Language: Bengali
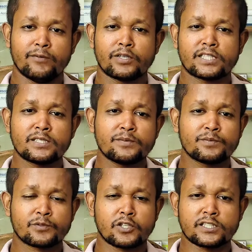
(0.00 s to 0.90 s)
এবং এটা
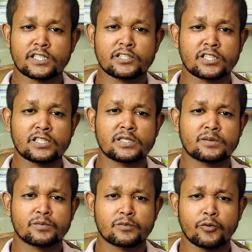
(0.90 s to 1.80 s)
সচরাচর
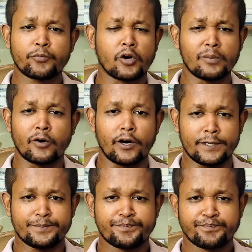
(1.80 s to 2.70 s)
খুব কম
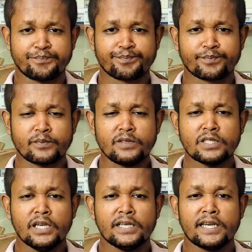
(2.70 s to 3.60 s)
হয়
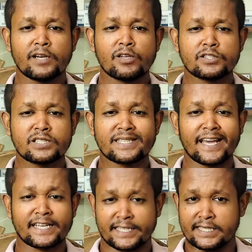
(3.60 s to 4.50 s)
এগুলো হচ্ছে
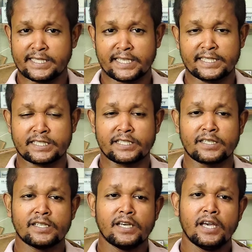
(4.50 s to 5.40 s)
রেয়ার কেসের ক্ষেত্রে
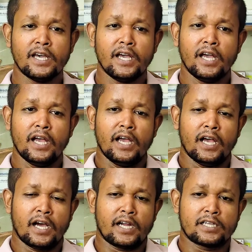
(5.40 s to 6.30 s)

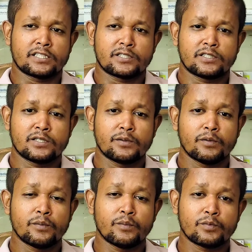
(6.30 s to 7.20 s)
আর
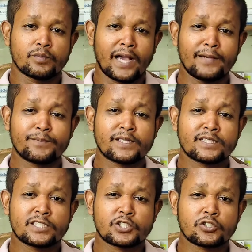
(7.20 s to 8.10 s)
হাইপার
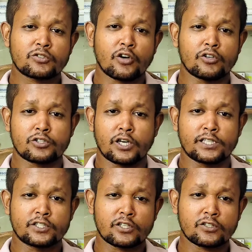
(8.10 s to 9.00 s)
টেনশন কখন
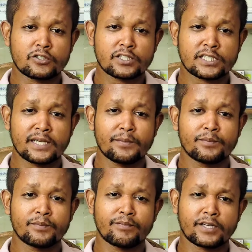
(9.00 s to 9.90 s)
হয় যখন হচ্ছে
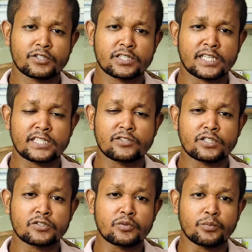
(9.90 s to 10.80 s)
মানুষের সাধারণত
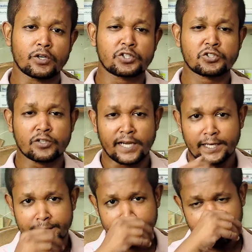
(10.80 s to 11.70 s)
একটু
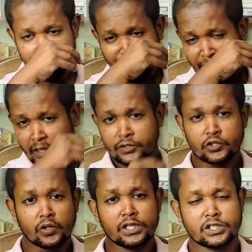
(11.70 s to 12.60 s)
বয়স্ককালে
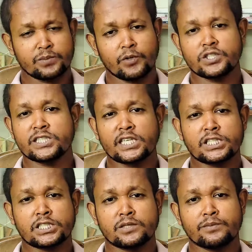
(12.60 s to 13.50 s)
চল্লিশ
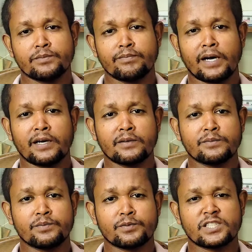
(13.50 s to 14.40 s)
পঞ্চাশ বা
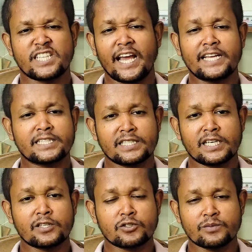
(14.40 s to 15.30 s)
ষাট
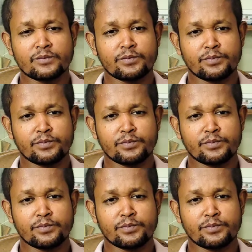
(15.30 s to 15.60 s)
এরকম